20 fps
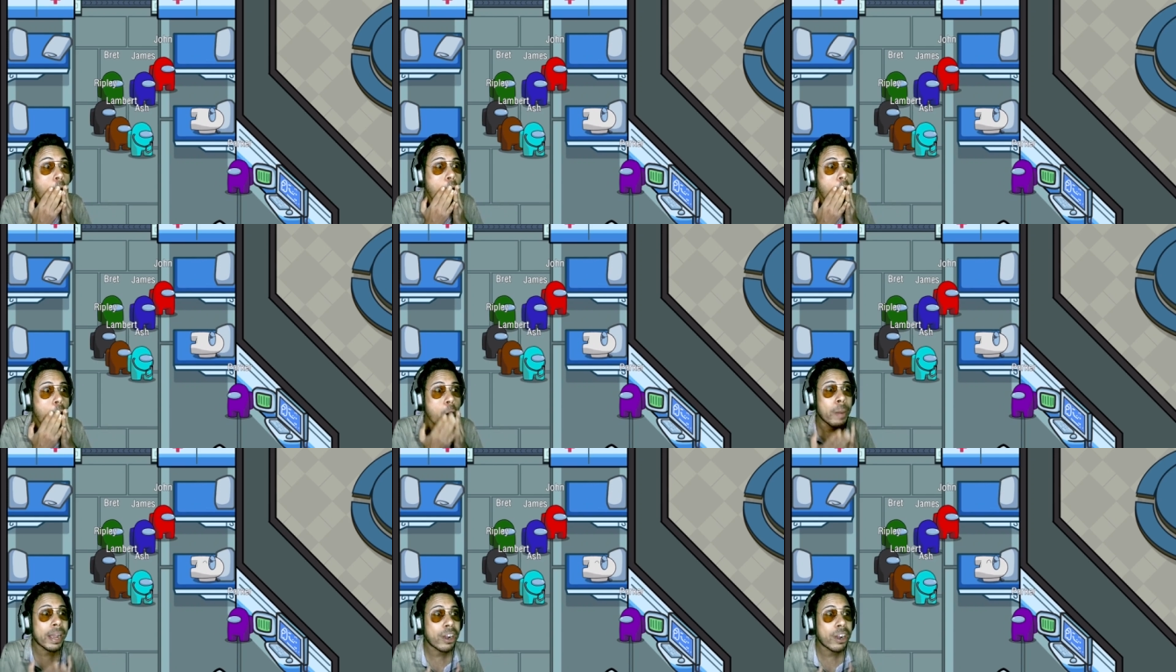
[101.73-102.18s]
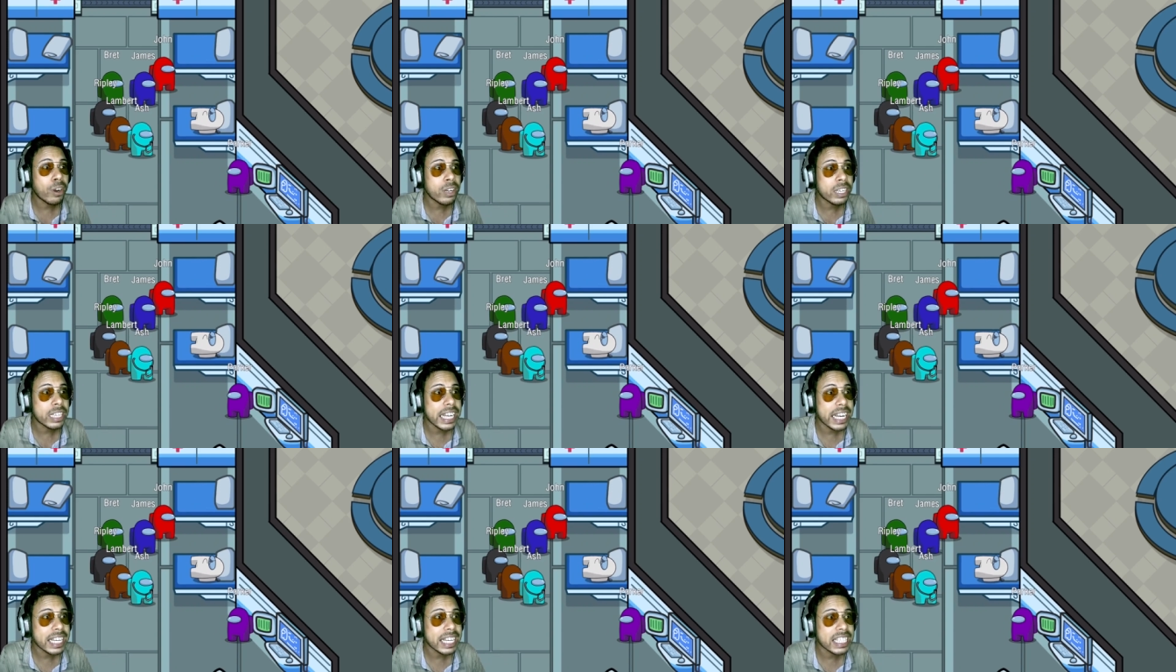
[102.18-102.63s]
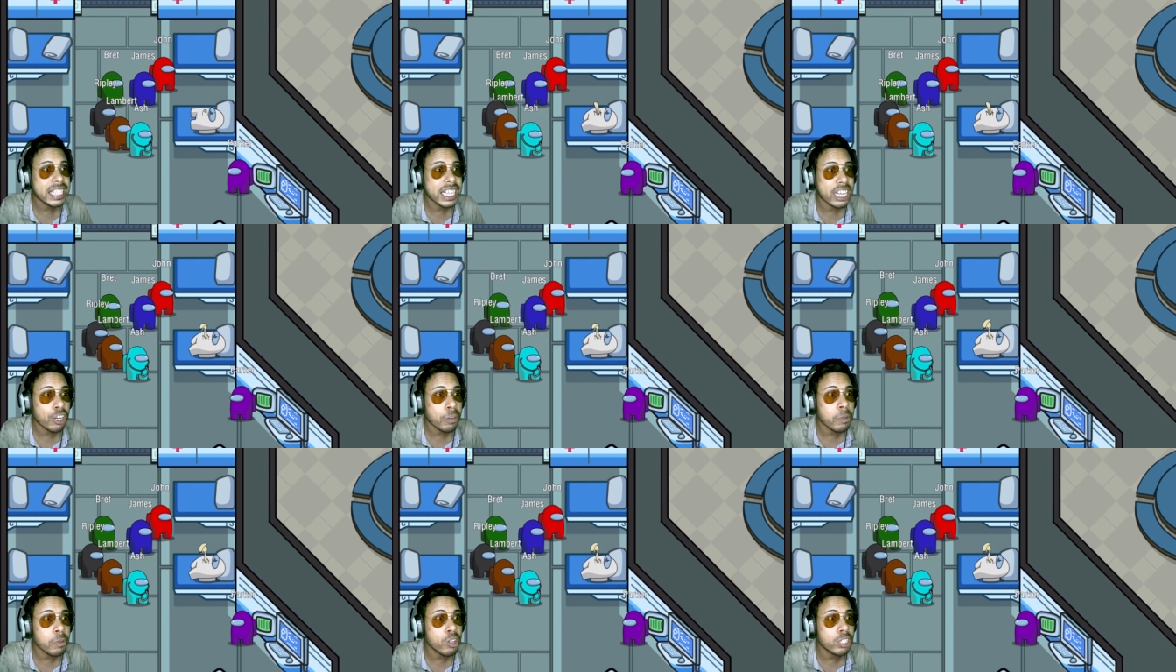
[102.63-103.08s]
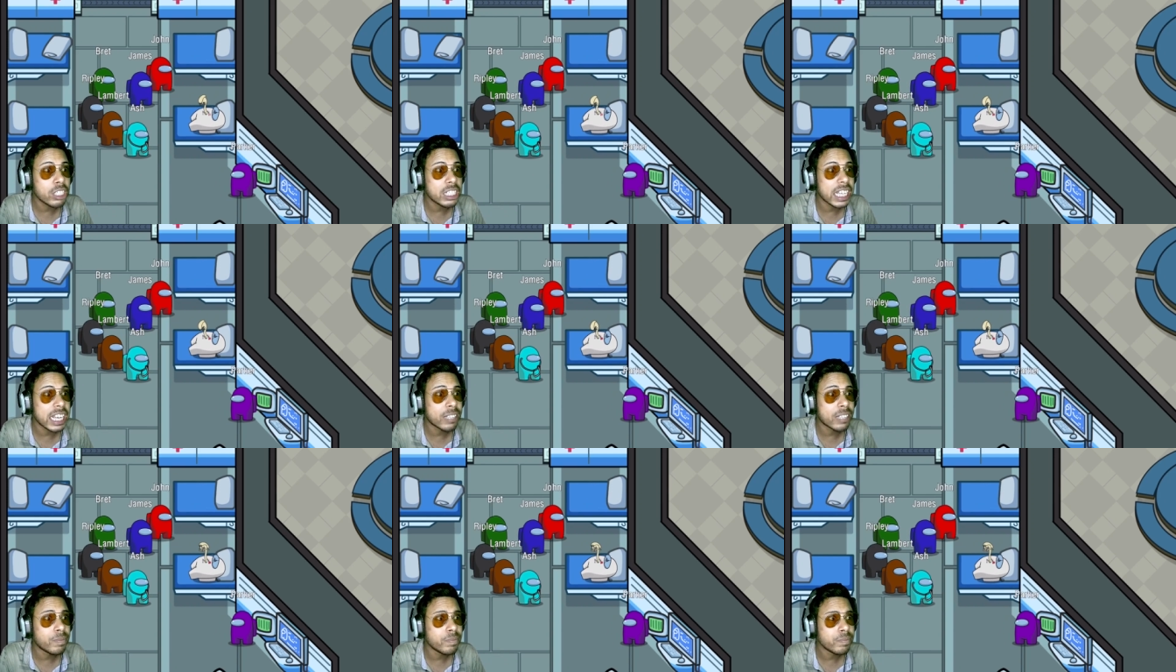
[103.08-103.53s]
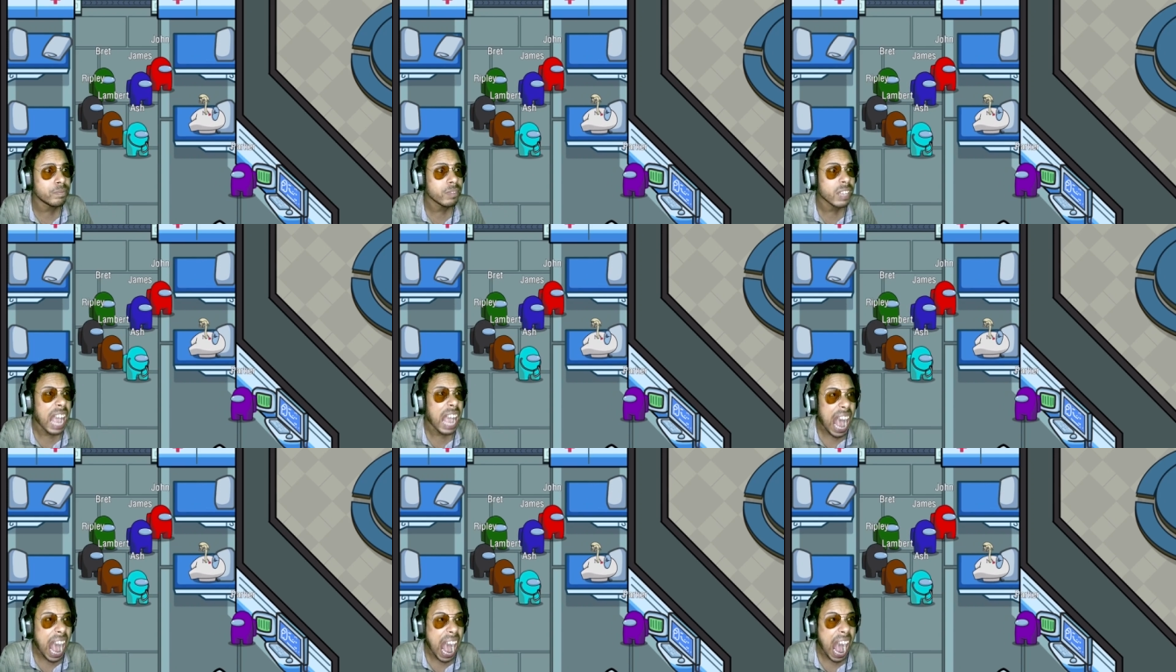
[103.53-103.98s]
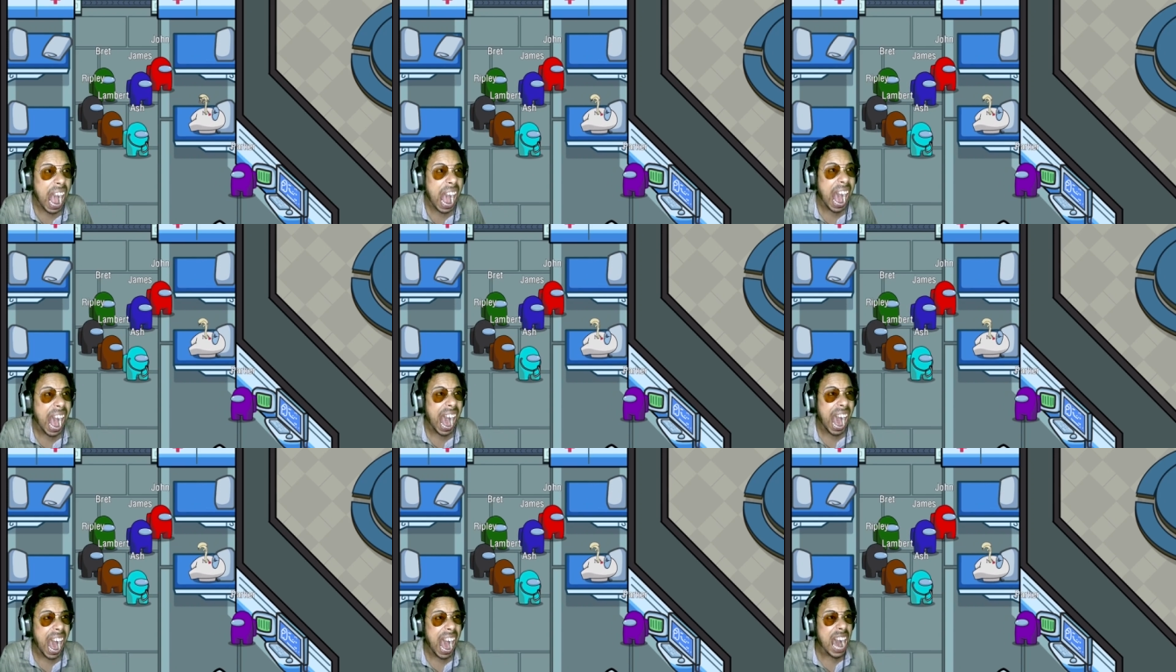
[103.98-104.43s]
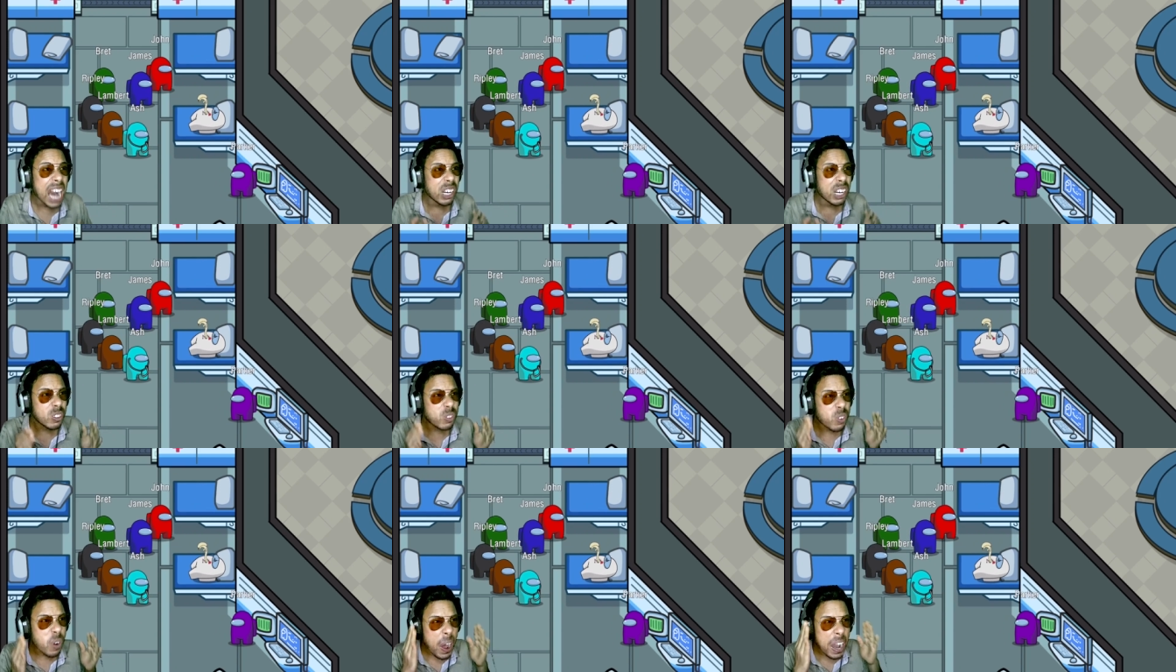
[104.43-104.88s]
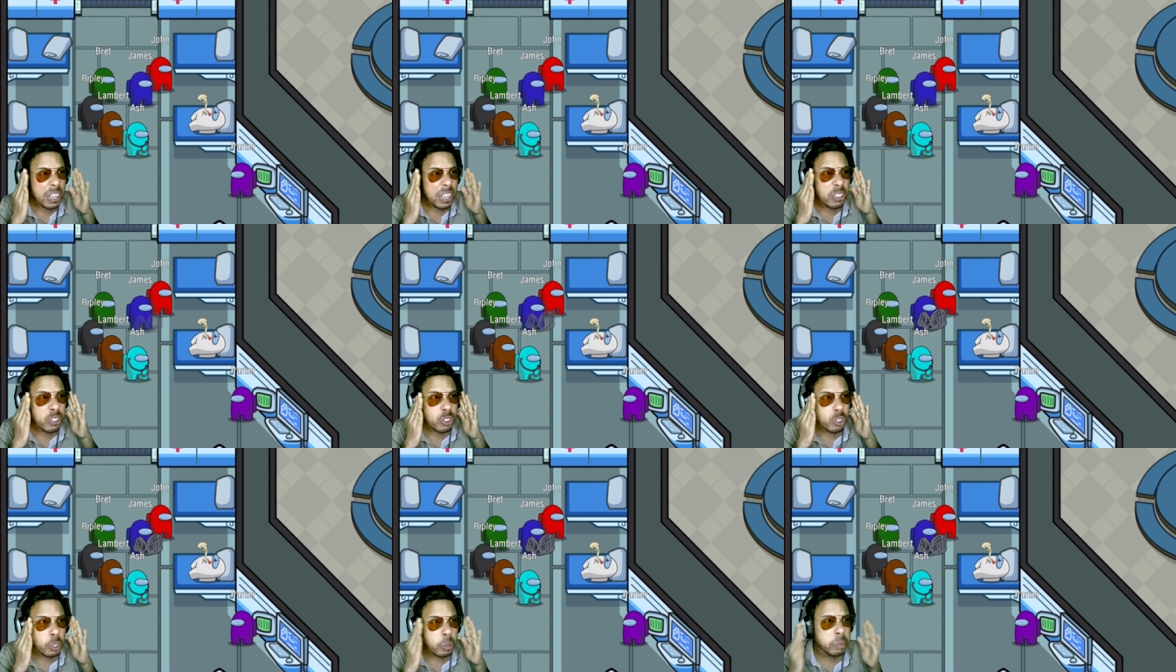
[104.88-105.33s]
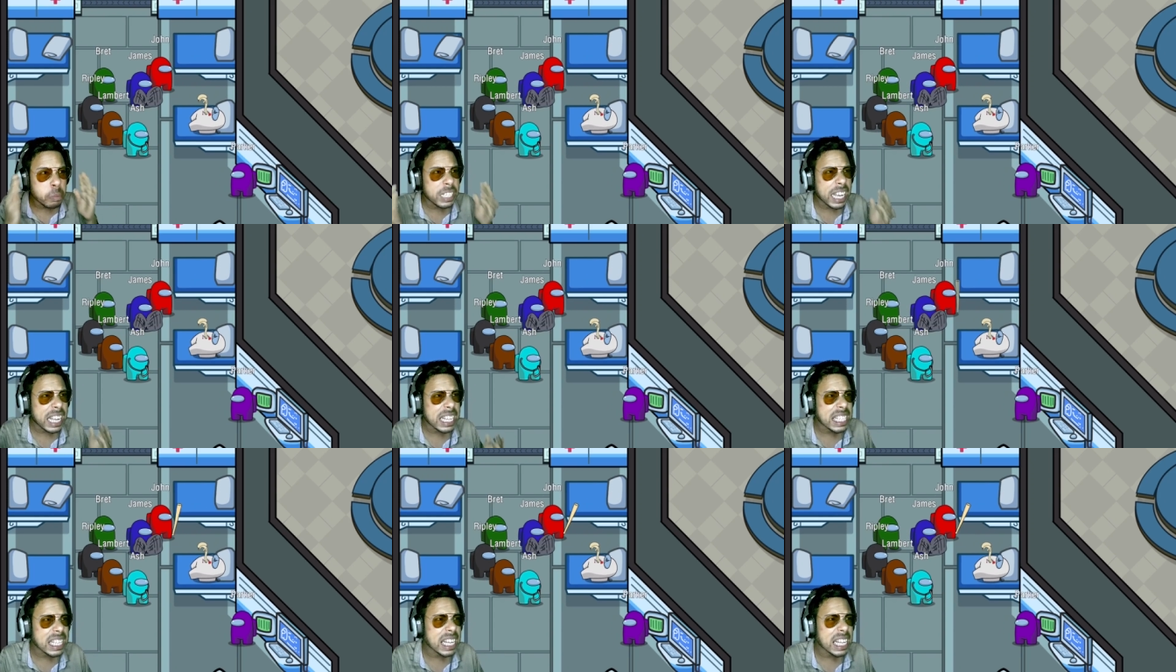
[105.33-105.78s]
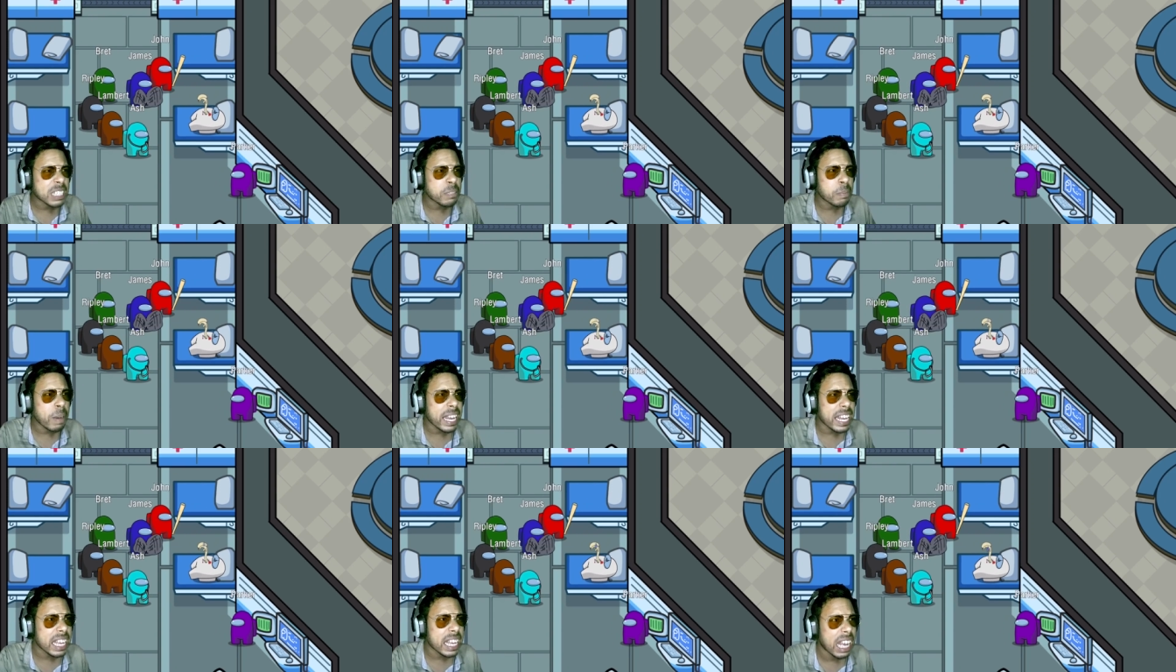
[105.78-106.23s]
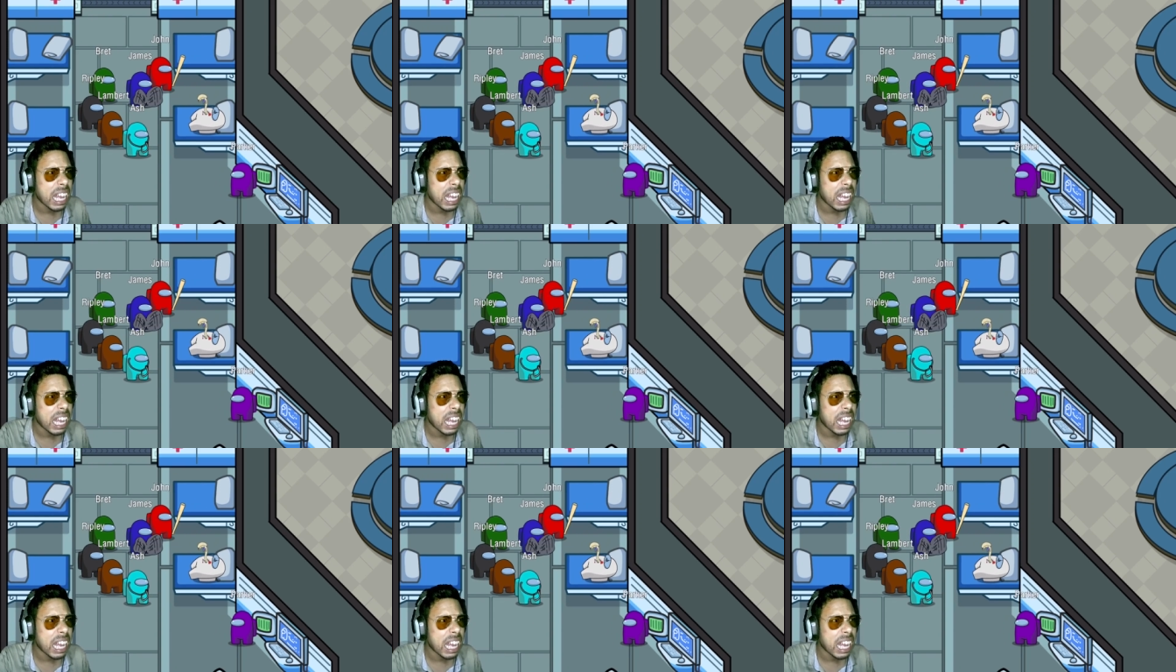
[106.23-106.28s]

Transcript: ও মাই গড এটা সেরকমই হচ্ছে হোয়াট খুব ডেঞ্জারাস ভাই